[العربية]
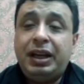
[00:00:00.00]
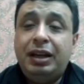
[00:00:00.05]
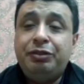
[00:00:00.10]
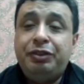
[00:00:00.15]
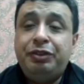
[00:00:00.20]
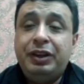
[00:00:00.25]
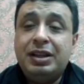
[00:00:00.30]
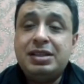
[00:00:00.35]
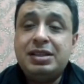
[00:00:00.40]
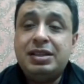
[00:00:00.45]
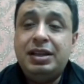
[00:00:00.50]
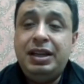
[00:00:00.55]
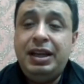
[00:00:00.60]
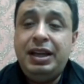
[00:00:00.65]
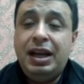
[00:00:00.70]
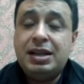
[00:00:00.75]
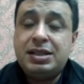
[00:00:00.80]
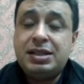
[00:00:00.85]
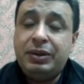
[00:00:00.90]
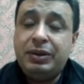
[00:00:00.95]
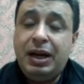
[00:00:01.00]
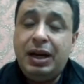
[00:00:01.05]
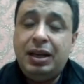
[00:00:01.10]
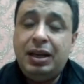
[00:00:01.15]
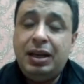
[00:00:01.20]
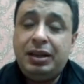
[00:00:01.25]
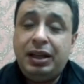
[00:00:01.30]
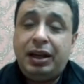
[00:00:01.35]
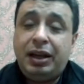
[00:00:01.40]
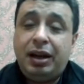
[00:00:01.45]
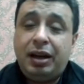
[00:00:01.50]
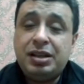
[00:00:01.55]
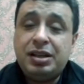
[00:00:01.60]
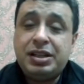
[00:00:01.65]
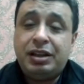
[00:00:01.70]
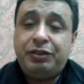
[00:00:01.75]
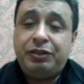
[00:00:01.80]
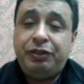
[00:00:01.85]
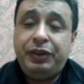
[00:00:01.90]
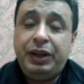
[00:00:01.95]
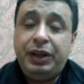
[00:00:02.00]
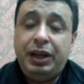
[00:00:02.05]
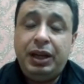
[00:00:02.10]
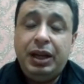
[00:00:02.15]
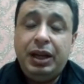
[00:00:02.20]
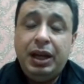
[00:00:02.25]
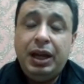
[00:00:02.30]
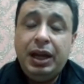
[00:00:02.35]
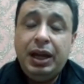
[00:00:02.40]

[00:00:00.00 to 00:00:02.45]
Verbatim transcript: الفلسطينيه سواء التي خرجت في